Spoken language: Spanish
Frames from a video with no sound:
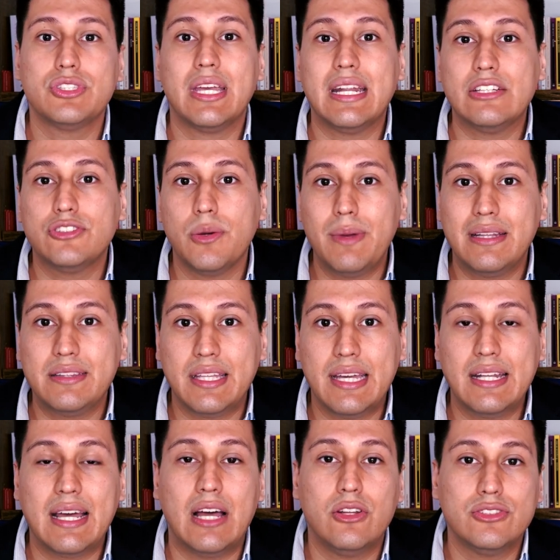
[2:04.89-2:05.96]
quiere
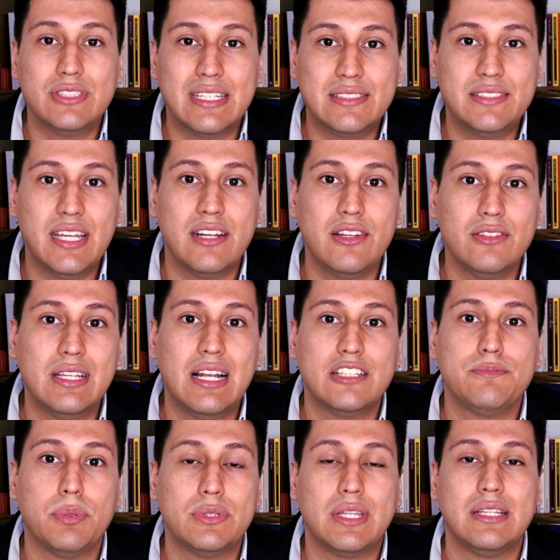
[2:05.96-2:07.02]
someter a los designios de
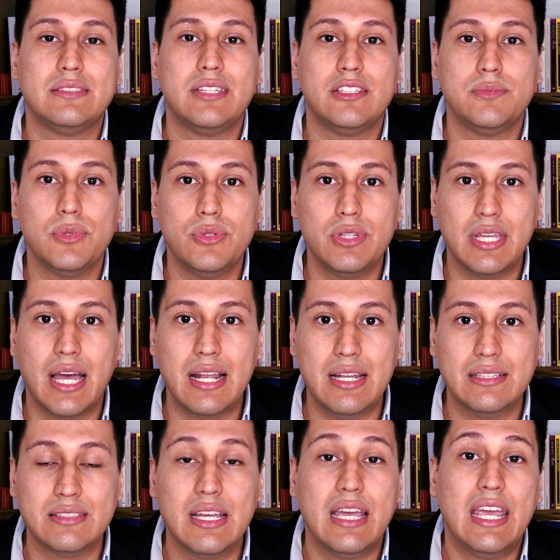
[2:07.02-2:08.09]
las potencias
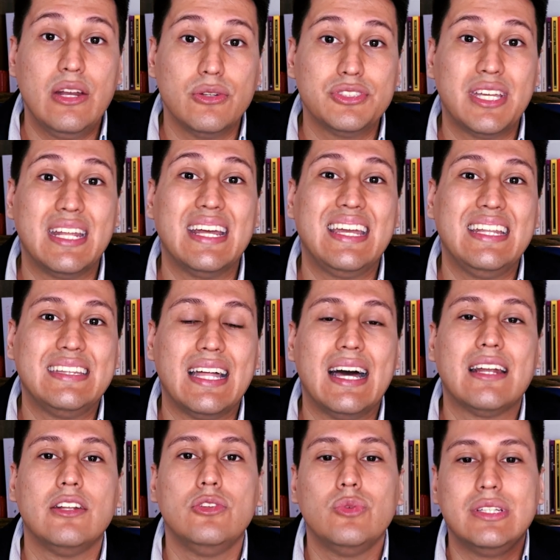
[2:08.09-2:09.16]
mundiales y nos quiere
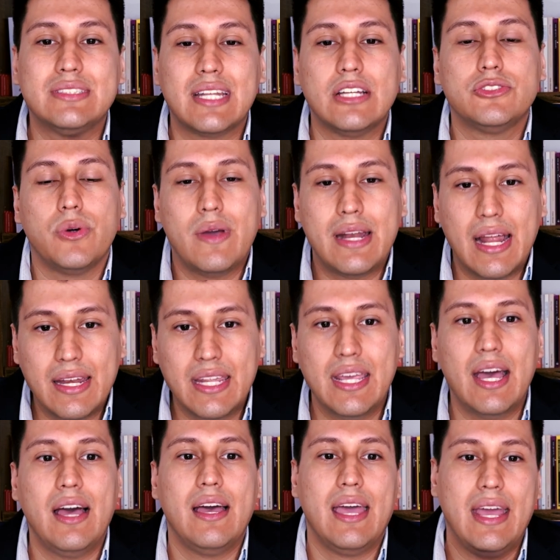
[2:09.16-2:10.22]
quitar nuestra
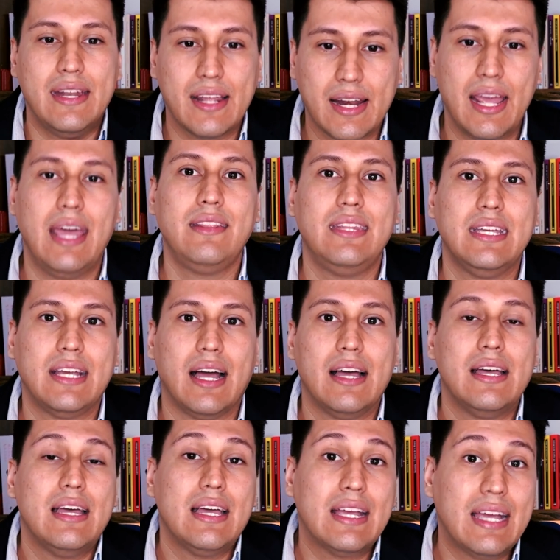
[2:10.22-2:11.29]
soberanía energética.
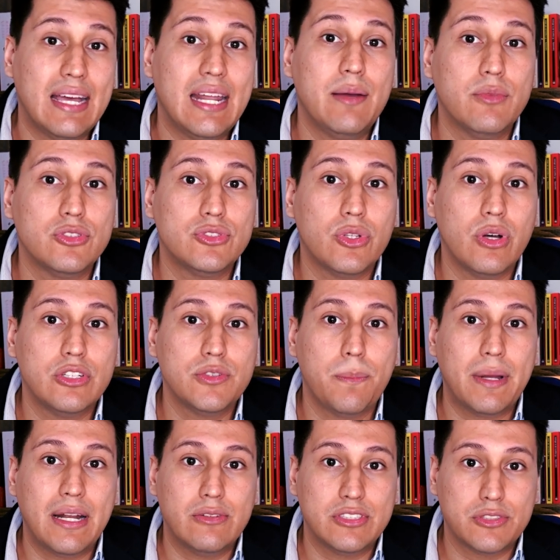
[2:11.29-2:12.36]
Queremos todo eso
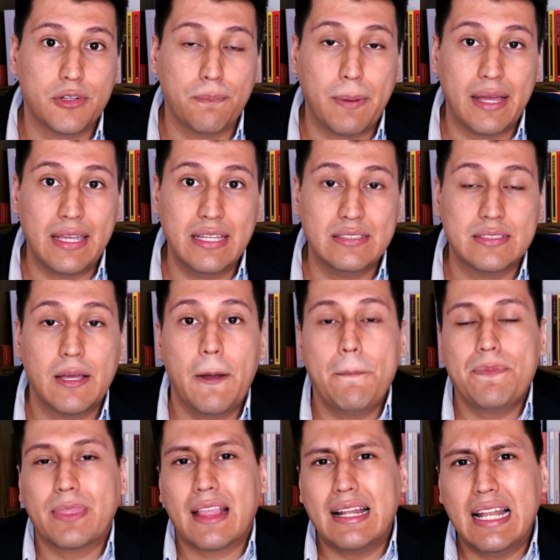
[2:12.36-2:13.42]
para nuestro país
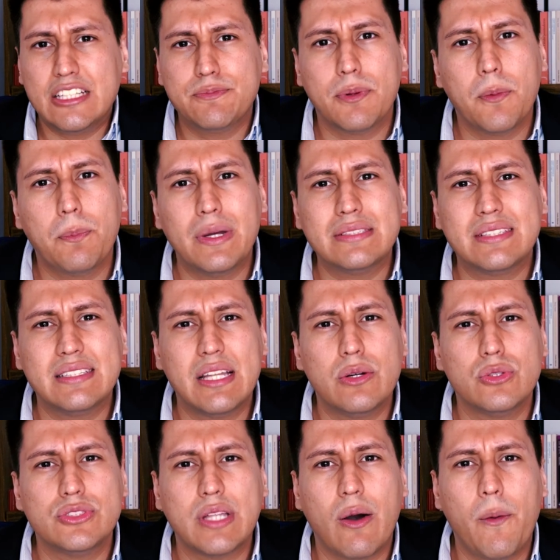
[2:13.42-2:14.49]
las propuestas de
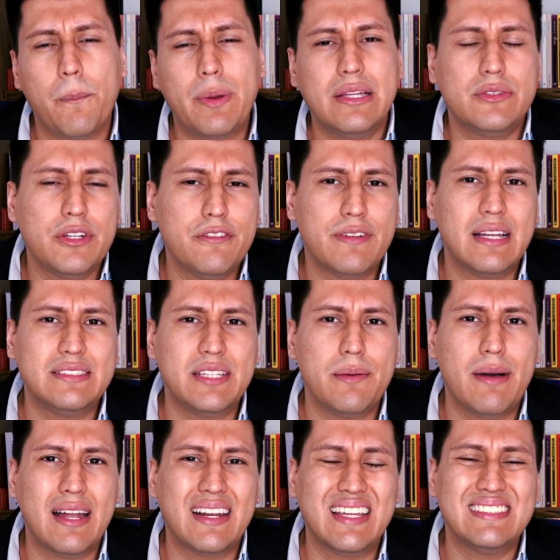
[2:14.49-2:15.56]
Gustavo Petro y Francia
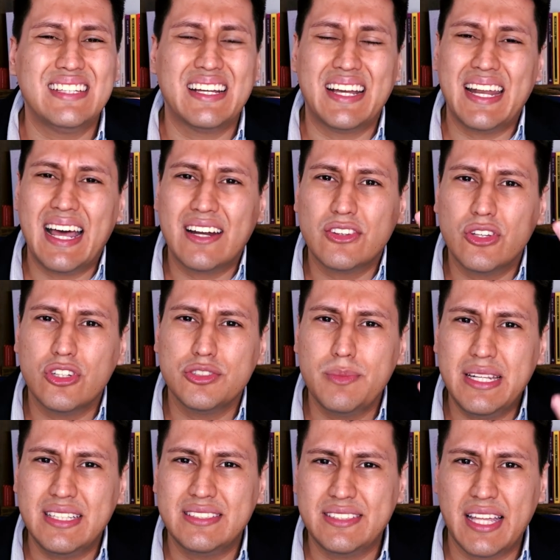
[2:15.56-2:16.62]
Márquez de crear dos
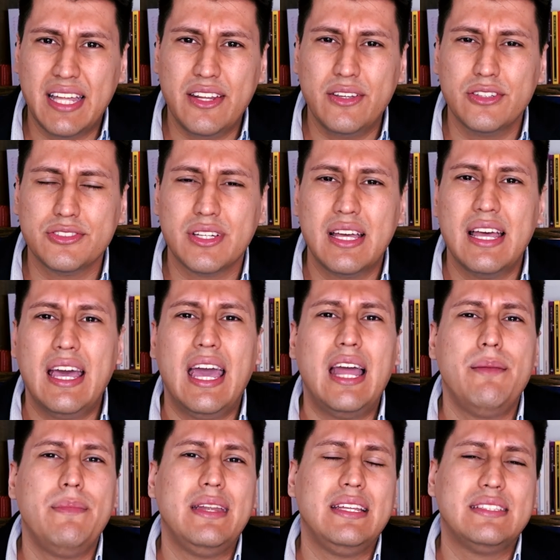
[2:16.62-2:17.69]
ministerios,
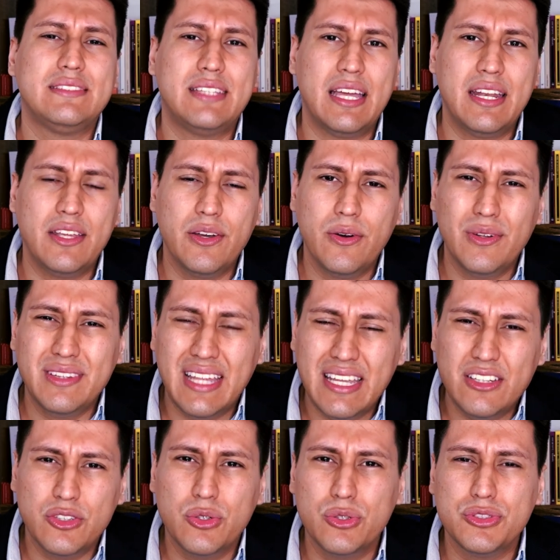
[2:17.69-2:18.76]
el Ministerio de
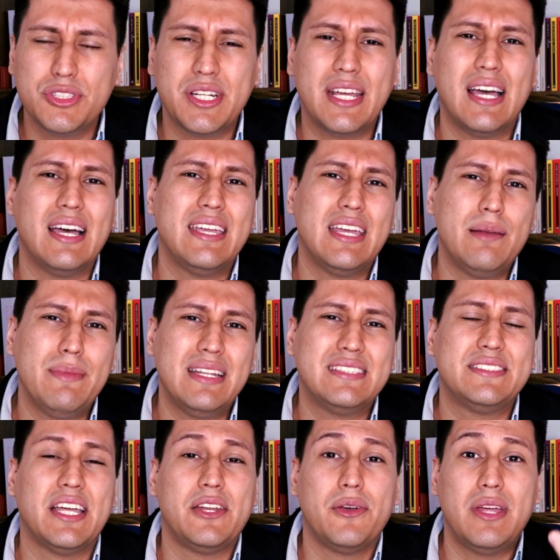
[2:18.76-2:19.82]
Industria y el
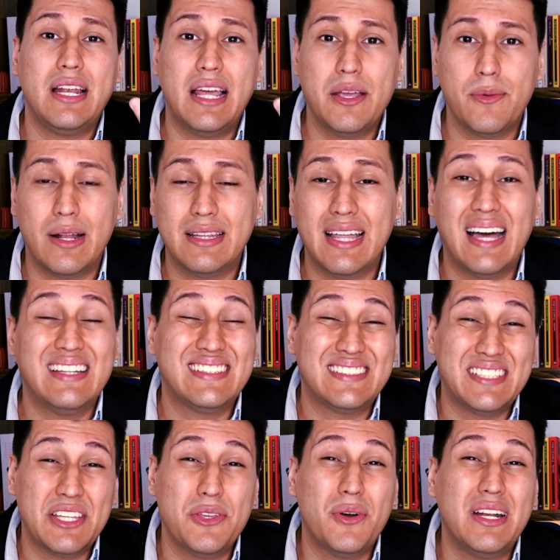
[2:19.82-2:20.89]
Ministerio de la Igualdad,
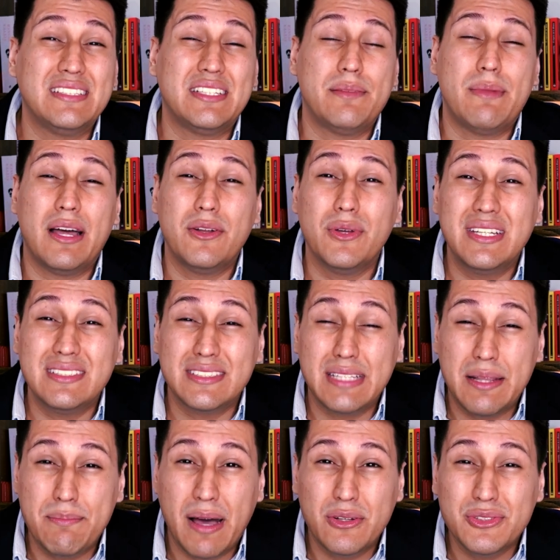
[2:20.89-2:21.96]
señores, en,
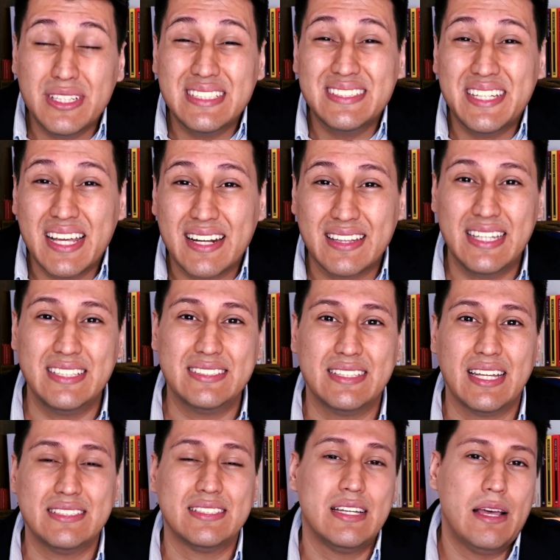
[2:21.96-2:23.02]
en manos de
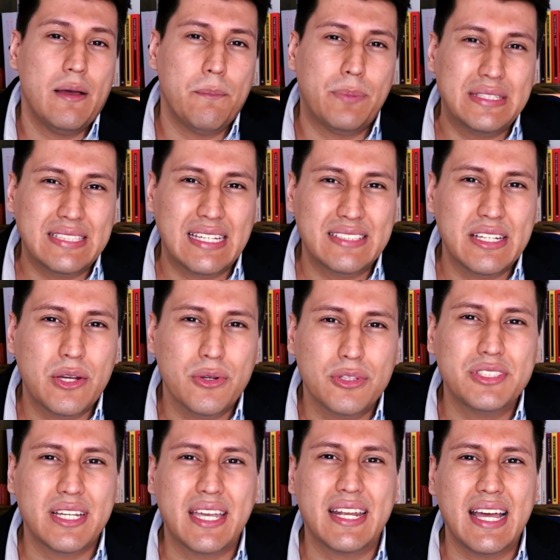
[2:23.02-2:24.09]
izquierdistas, pues hace que uno
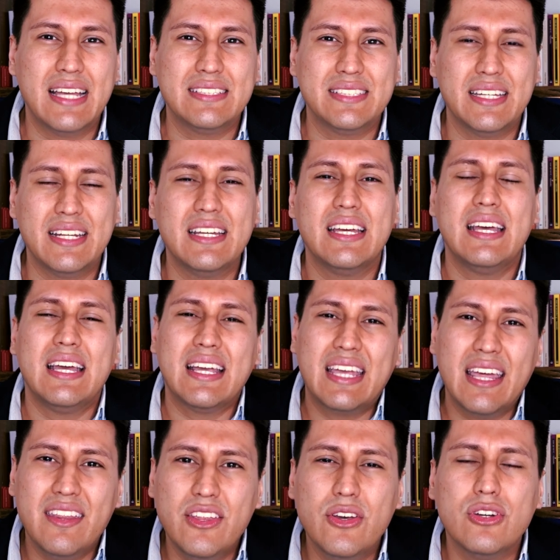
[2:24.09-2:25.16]
se quiera decir
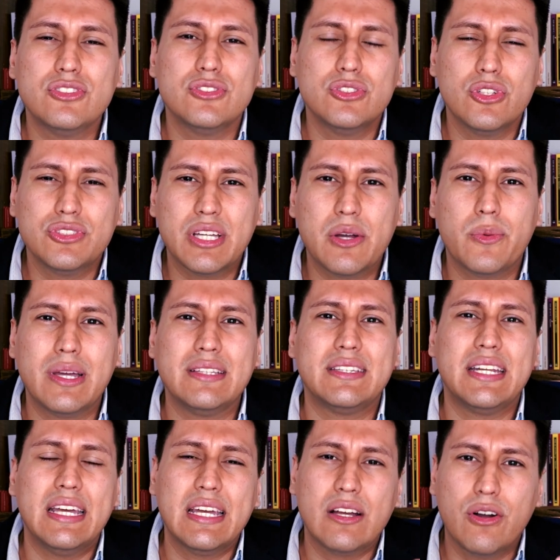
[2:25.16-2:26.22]
que Dios nos
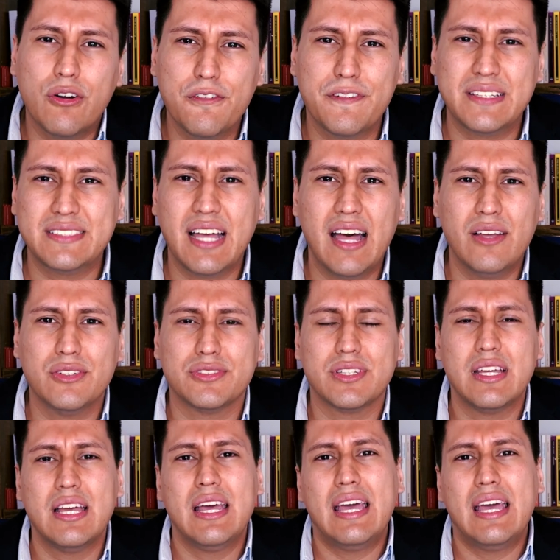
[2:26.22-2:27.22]
encuentre confesados.